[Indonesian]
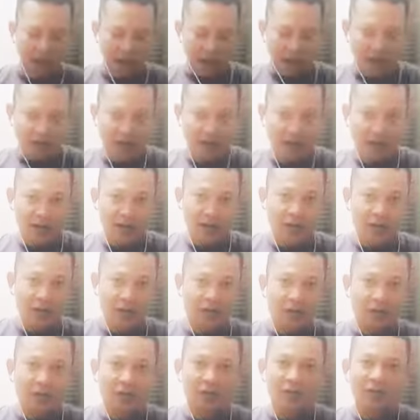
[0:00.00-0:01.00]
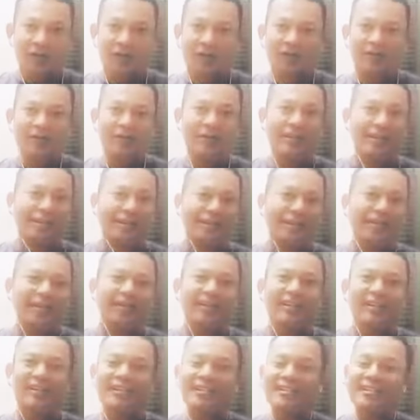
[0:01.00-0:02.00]
Kalau sudah
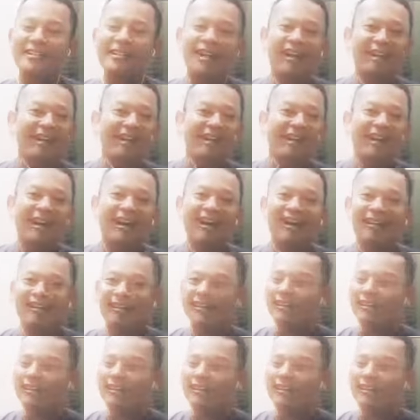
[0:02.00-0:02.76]
begini sayang